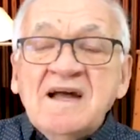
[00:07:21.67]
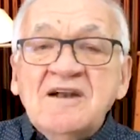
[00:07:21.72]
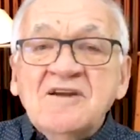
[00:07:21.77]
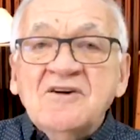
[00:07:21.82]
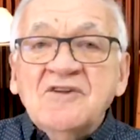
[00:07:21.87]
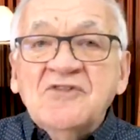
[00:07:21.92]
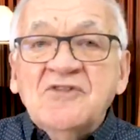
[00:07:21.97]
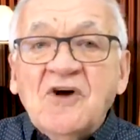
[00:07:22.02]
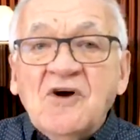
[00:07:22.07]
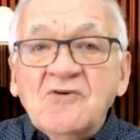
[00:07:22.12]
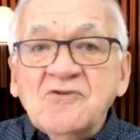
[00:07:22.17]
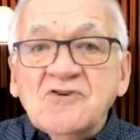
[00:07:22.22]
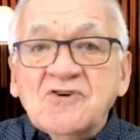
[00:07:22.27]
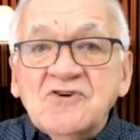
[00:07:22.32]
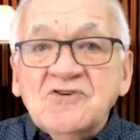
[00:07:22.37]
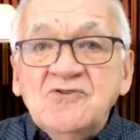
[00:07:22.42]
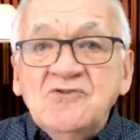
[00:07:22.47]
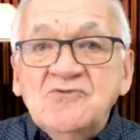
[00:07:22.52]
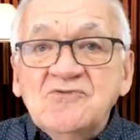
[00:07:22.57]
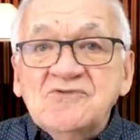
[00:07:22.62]
Alors
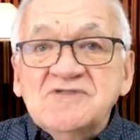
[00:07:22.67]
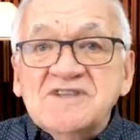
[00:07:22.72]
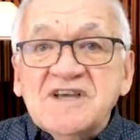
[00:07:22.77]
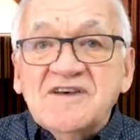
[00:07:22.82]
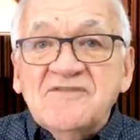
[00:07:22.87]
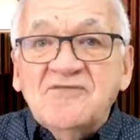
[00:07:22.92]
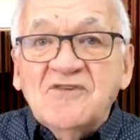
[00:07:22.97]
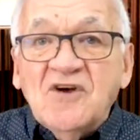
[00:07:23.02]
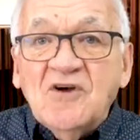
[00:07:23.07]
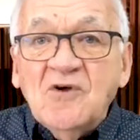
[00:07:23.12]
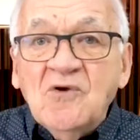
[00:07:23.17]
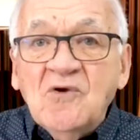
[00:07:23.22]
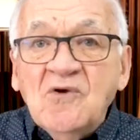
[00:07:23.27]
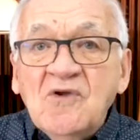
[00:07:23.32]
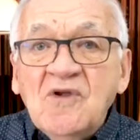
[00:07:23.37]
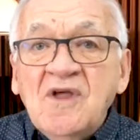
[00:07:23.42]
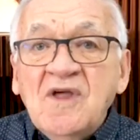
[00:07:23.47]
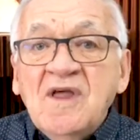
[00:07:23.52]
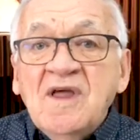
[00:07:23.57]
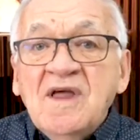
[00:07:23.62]
donc, nous
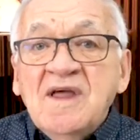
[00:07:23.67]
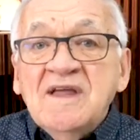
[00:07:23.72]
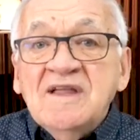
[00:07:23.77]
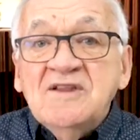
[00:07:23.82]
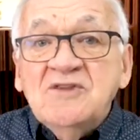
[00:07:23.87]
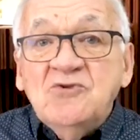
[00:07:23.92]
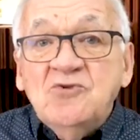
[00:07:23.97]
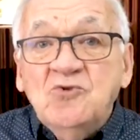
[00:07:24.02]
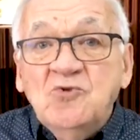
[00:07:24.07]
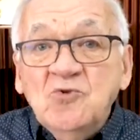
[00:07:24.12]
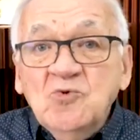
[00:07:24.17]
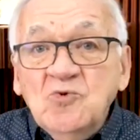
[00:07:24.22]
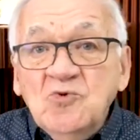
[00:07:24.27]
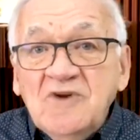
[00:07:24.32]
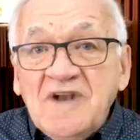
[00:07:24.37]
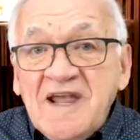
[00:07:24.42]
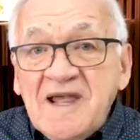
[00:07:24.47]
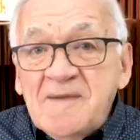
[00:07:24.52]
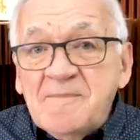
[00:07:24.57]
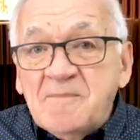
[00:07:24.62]
avons
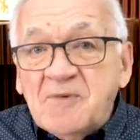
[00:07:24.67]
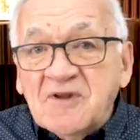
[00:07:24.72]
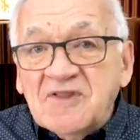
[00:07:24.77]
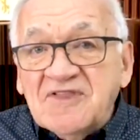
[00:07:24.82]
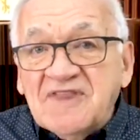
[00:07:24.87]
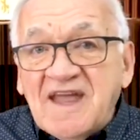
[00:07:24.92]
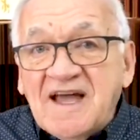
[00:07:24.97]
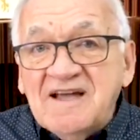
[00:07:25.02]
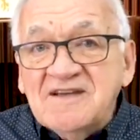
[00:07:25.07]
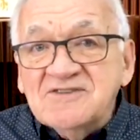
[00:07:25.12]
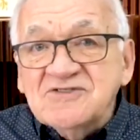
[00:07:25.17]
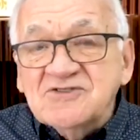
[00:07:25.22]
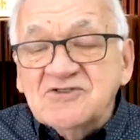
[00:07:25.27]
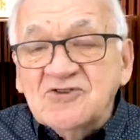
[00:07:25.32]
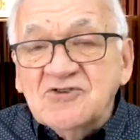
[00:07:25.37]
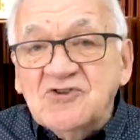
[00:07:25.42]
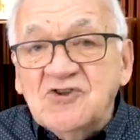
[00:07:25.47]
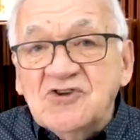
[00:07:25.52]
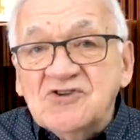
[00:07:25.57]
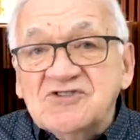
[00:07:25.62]
d'où
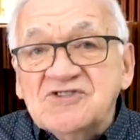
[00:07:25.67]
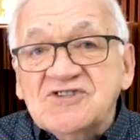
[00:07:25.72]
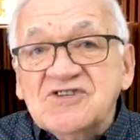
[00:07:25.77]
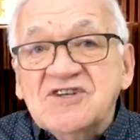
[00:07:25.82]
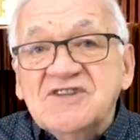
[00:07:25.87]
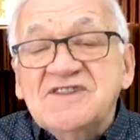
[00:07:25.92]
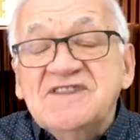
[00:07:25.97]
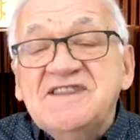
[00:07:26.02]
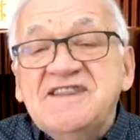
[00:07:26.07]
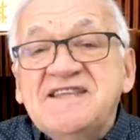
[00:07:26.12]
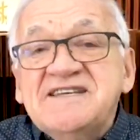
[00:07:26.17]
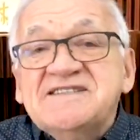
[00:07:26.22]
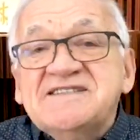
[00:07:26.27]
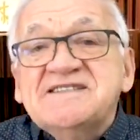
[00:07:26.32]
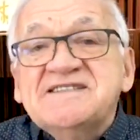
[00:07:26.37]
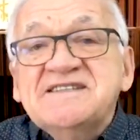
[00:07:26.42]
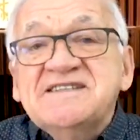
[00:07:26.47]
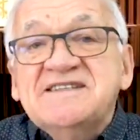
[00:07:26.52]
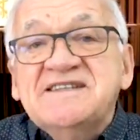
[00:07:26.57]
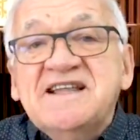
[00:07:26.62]
l'importance de se
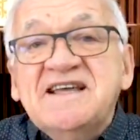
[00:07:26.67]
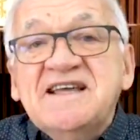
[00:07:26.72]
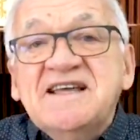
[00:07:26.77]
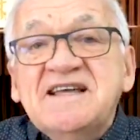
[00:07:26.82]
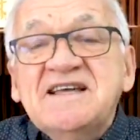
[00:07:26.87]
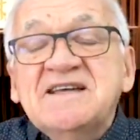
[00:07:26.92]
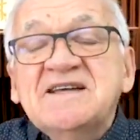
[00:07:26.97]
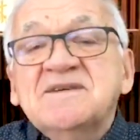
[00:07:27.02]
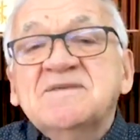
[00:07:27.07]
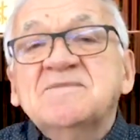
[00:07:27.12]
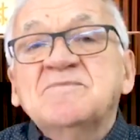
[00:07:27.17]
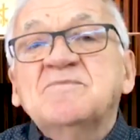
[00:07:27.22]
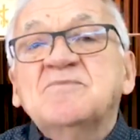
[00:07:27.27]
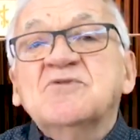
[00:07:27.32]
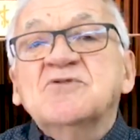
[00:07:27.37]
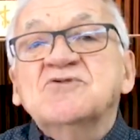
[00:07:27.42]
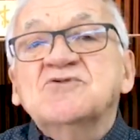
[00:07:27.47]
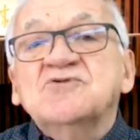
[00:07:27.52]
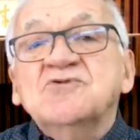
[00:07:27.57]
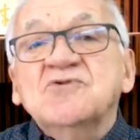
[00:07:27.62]
décider
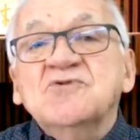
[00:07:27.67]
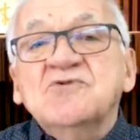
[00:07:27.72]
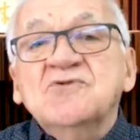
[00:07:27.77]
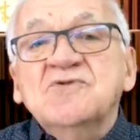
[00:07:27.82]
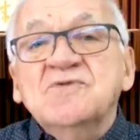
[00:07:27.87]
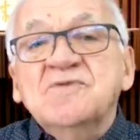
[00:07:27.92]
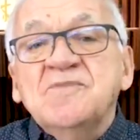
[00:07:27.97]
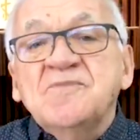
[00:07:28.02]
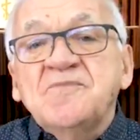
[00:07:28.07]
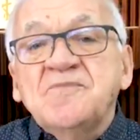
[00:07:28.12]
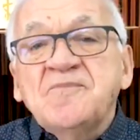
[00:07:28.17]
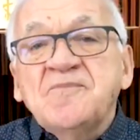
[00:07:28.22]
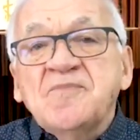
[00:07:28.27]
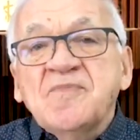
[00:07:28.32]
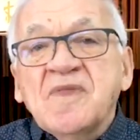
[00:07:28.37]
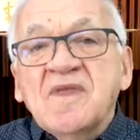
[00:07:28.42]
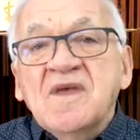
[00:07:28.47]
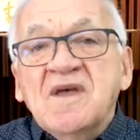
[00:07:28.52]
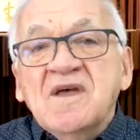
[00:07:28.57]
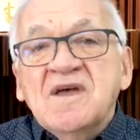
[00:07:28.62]
pour Dieu.
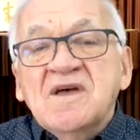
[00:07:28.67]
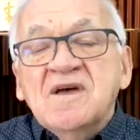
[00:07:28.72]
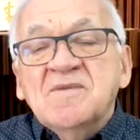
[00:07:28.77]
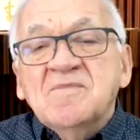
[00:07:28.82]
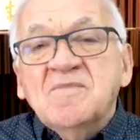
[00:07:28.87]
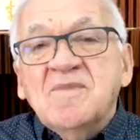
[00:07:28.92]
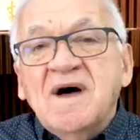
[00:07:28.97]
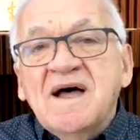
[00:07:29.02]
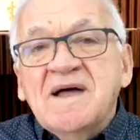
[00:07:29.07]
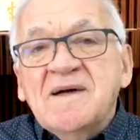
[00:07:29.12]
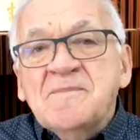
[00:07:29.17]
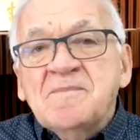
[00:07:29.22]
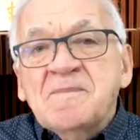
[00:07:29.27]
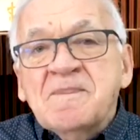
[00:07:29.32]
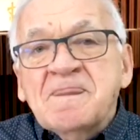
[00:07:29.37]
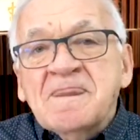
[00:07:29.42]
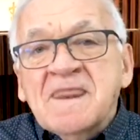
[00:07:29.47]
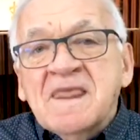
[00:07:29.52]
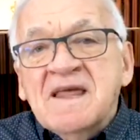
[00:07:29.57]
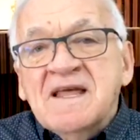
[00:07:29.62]
Moi,
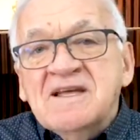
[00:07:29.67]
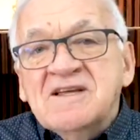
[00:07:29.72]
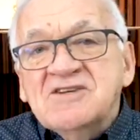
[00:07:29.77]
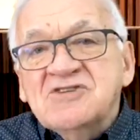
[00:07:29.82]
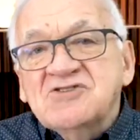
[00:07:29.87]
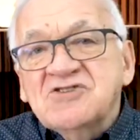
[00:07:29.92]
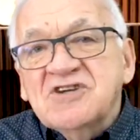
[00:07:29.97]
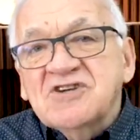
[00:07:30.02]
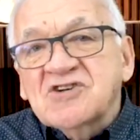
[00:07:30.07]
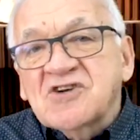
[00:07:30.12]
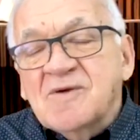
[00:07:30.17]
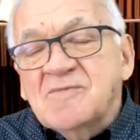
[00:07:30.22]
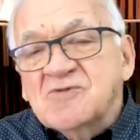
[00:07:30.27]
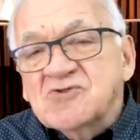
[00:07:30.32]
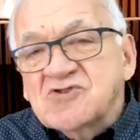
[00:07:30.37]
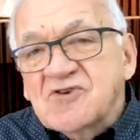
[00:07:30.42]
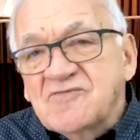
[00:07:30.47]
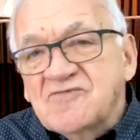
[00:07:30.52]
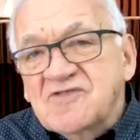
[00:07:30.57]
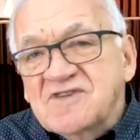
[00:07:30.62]
j'ai,
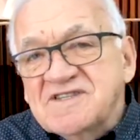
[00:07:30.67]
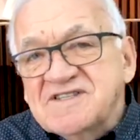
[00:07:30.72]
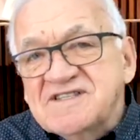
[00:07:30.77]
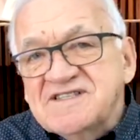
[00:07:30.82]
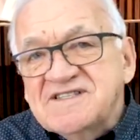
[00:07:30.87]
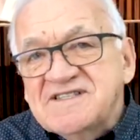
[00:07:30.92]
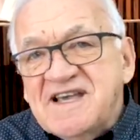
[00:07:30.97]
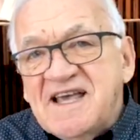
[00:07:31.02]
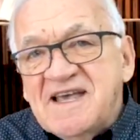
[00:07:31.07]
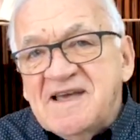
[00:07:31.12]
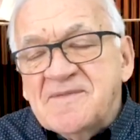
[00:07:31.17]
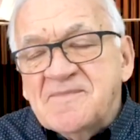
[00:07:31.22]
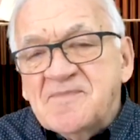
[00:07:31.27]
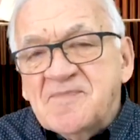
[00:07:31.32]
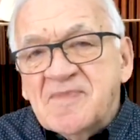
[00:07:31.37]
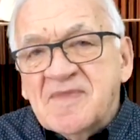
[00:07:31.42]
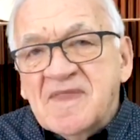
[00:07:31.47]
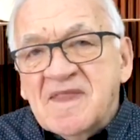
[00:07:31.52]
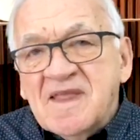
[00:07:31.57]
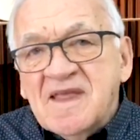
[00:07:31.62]
comme je vous le disais,
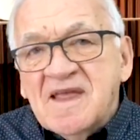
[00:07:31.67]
